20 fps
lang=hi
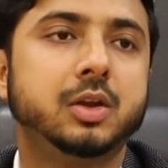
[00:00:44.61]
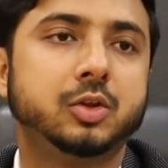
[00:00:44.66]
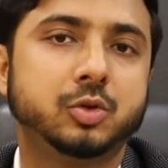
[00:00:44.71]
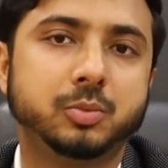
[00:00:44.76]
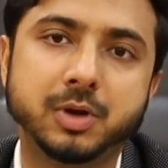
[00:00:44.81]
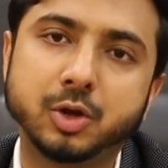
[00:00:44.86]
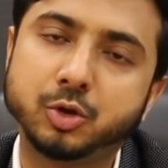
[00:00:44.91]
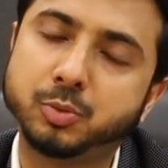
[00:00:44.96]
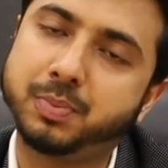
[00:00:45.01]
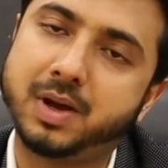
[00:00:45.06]

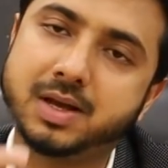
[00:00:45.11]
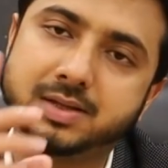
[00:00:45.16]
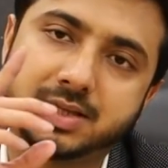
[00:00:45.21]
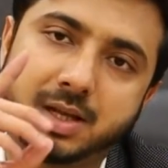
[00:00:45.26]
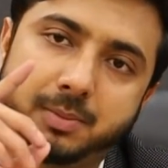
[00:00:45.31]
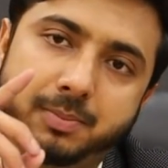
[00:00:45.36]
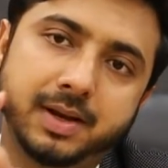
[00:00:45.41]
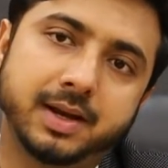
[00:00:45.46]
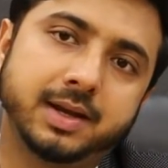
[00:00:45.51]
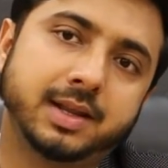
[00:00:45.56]
तुमने तो पाँच
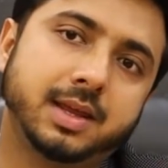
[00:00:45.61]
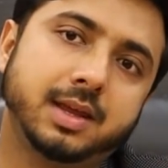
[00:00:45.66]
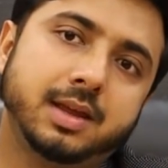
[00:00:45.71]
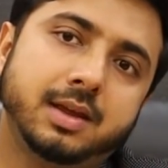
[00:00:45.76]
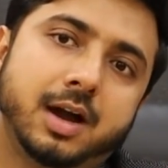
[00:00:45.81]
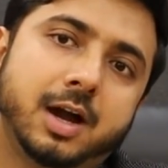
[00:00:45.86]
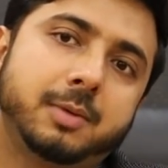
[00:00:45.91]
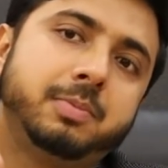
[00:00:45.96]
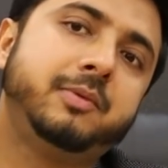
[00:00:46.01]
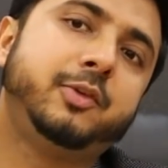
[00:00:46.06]
साल पहले
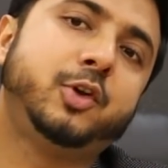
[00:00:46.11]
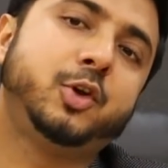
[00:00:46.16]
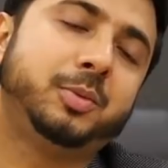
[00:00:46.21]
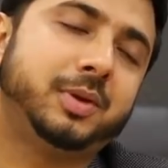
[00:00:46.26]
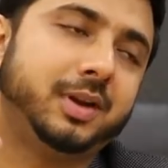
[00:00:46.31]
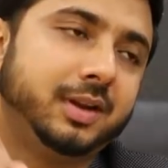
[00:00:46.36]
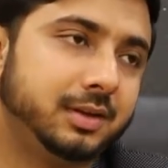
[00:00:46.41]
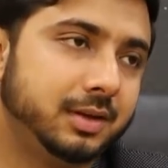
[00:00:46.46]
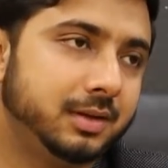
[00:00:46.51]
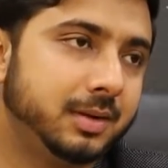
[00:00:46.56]
इनकी हक में वीडियो
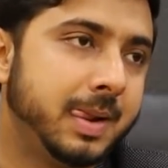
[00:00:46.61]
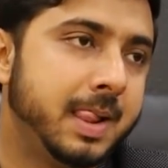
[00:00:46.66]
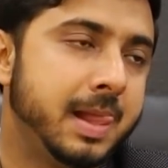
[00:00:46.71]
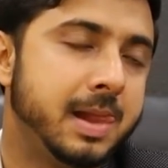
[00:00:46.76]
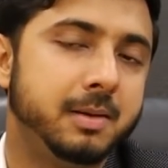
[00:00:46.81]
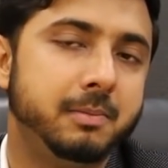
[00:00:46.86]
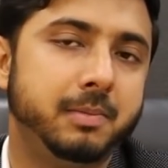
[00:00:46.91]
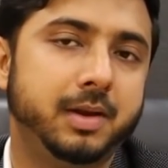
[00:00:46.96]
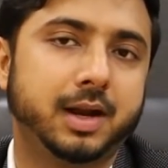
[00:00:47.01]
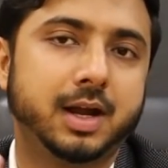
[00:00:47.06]
बनाई थी
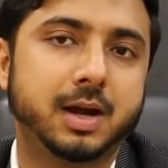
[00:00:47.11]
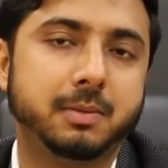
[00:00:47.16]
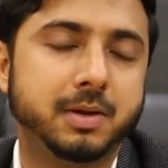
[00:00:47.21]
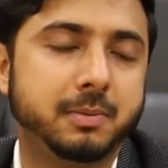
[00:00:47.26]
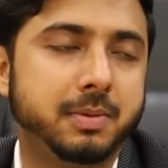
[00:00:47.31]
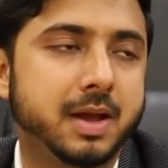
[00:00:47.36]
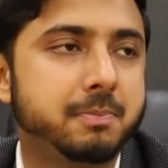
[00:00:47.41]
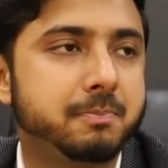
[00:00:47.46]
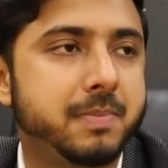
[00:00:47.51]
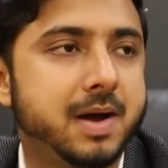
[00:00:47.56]
मैंने कहा
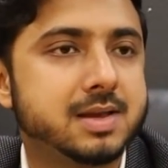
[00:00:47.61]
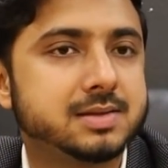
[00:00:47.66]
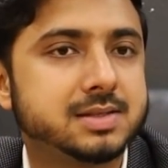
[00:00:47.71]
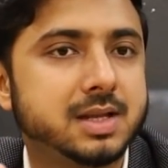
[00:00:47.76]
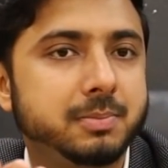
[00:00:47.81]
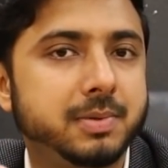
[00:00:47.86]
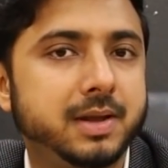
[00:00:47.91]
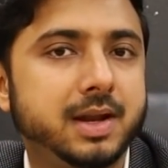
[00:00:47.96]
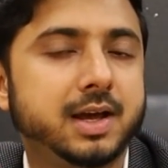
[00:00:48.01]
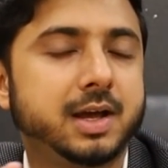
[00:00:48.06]
अबे भाई पाँच
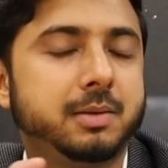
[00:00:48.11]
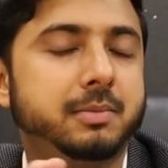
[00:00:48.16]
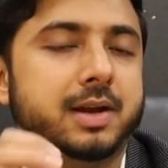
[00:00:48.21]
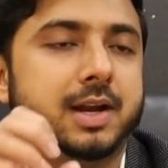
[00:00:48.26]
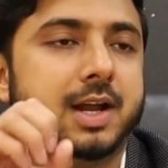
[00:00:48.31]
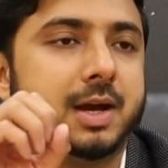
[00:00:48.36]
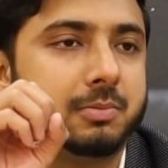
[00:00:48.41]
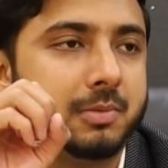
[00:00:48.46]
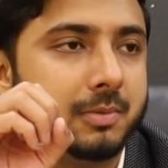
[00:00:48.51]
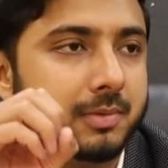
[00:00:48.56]
साल पहले अगर
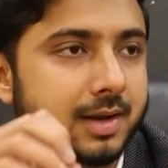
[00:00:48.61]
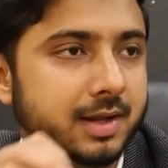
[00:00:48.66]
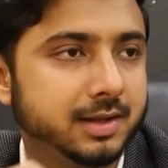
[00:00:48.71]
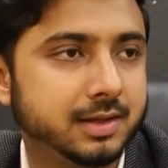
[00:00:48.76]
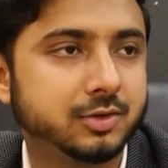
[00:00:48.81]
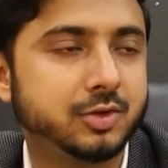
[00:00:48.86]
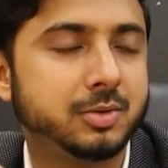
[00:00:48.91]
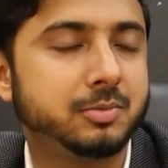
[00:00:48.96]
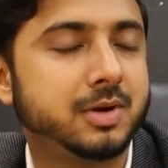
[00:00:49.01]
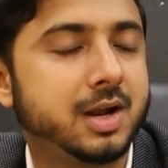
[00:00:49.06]
मैंने हक में बनाई
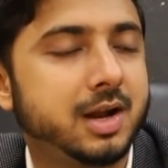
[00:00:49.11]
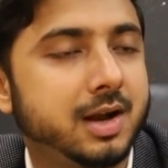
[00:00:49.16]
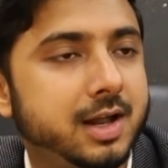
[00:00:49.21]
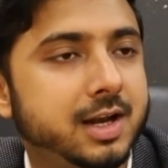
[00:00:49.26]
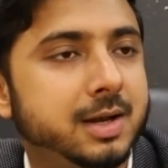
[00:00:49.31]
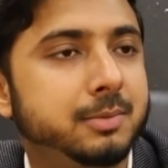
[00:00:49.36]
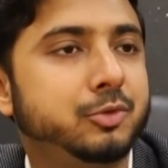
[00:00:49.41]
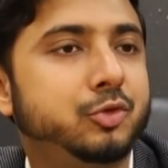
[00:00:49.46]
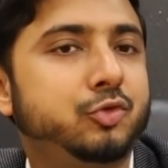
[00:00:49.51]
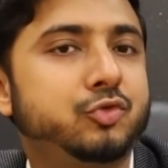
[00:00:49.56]
थी तो इमरान
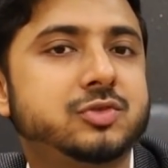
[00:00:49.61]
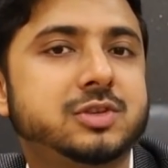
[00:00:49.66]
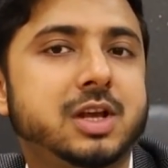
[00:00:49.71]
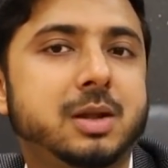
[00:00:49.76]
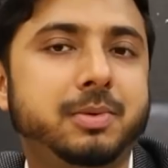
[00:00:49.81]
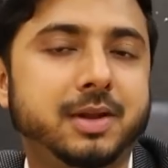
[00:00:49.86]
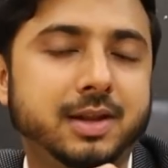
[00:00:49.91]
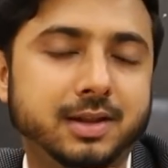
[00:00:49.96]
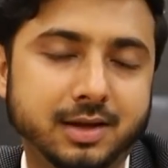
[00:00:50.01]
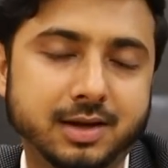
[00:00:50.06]
खान ने भी तो कुछ
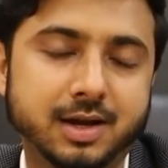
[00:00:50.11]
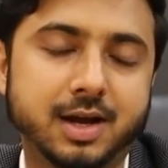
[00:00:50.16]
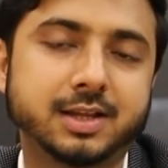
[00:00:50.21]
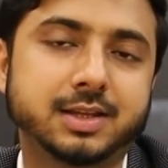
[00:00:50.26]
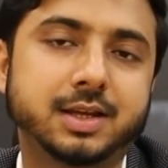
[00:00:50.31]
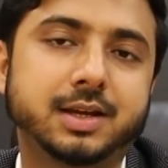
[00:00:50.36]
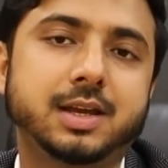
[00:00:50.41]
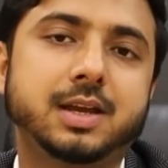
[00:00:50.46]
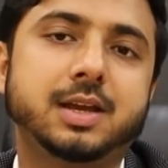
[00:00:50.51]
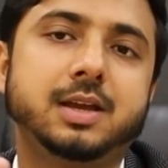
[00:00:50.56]
साल पहले तक कहा
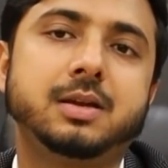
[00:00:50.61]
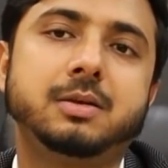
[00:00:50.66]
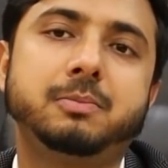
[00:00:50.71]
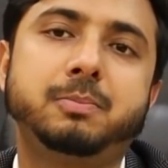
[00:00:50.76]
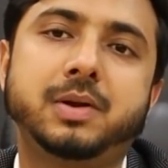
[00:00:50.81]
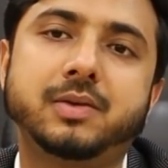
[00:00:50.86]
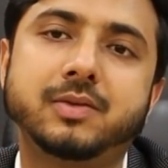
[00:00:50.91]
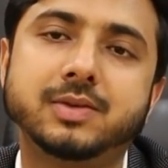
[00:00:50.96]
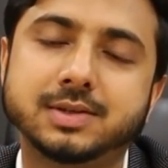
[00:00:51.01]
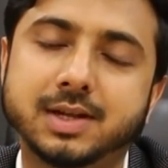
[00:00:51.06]
था कि
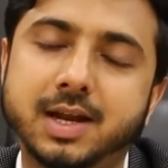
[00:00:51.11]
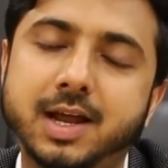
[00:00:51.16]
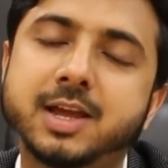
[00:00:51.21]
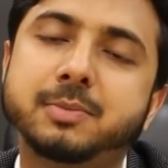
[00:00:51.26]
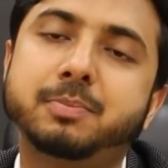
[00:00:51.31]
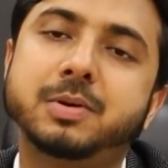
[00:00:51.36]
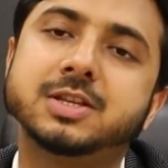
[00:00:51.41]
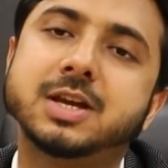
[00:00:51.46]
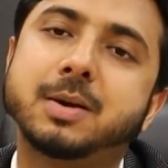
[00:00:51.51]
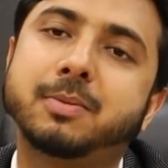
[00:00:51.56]
परवेज़
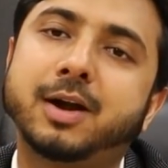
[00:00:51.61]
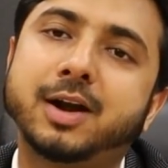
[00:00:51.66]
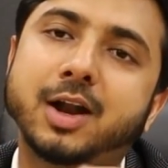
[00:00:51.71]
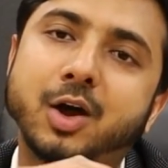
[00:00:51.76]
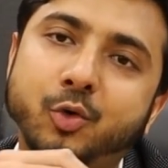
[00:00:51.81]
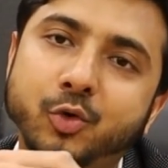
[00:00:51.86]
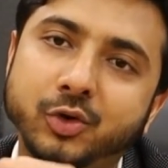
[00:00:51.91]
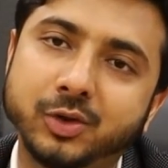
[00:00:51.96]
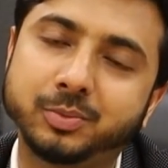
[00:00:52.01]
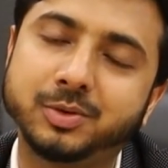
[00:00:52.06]
इलाही पंजाब का
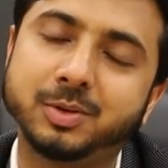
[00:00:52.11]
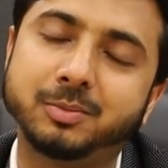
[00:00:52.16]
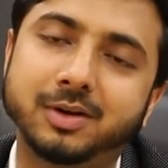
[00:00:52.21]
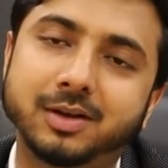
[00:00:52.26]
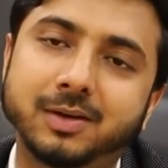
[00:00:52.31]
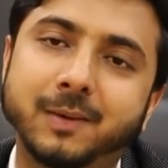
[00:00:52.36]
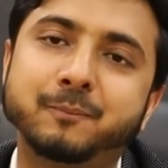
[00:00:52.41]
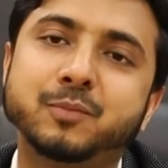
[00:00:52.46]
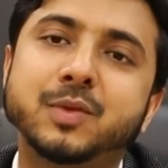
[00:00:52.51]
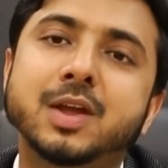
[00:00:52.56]
डाकू है सबसे
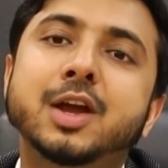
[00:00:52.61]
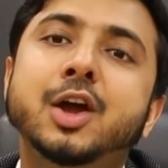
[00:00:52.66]
बड़ा